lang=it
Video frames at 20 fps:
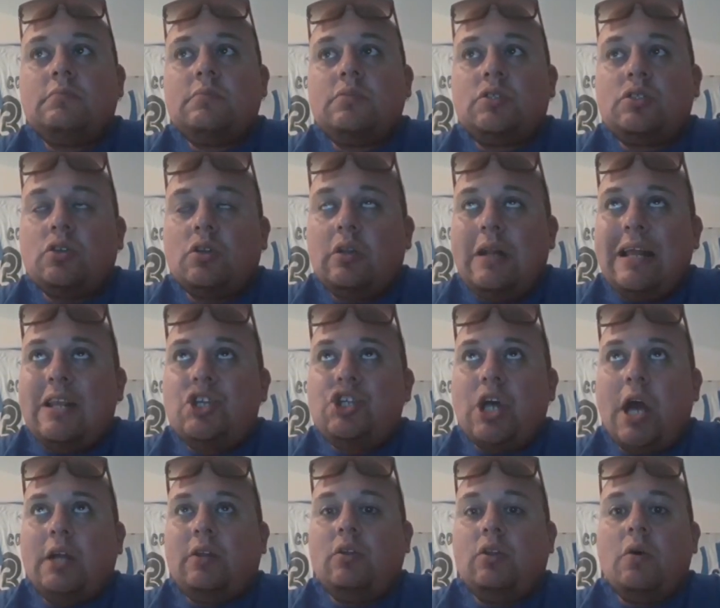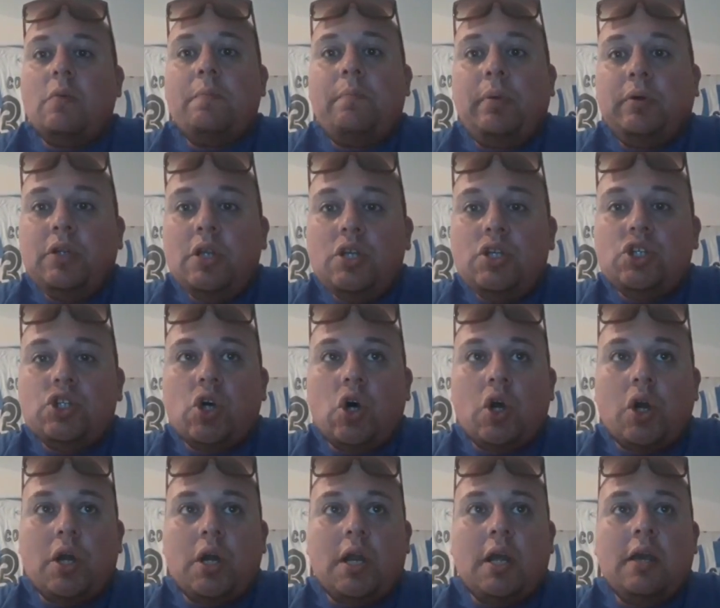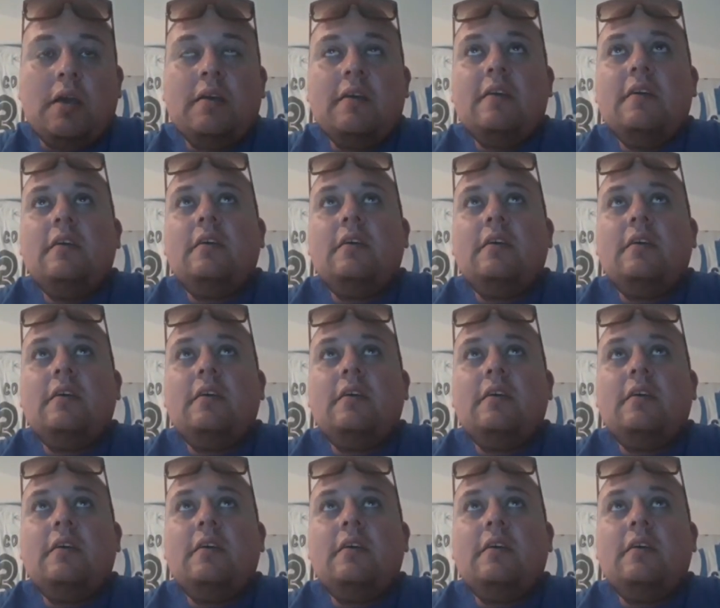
sto leggendo da un po' di giorni